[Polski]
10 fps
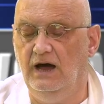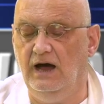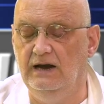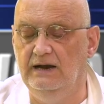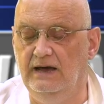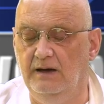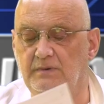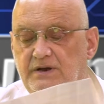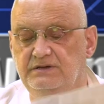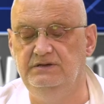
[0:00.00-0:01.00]
ale
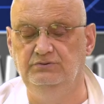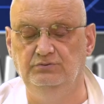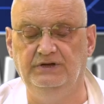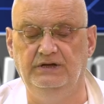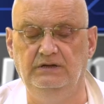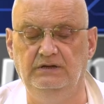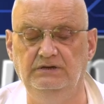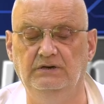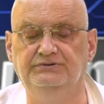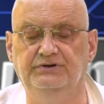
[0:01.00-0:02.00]
Ameryki tutaj
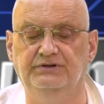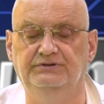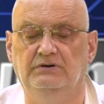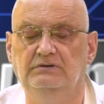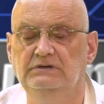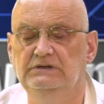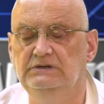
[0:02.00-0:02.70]
nie odkryto.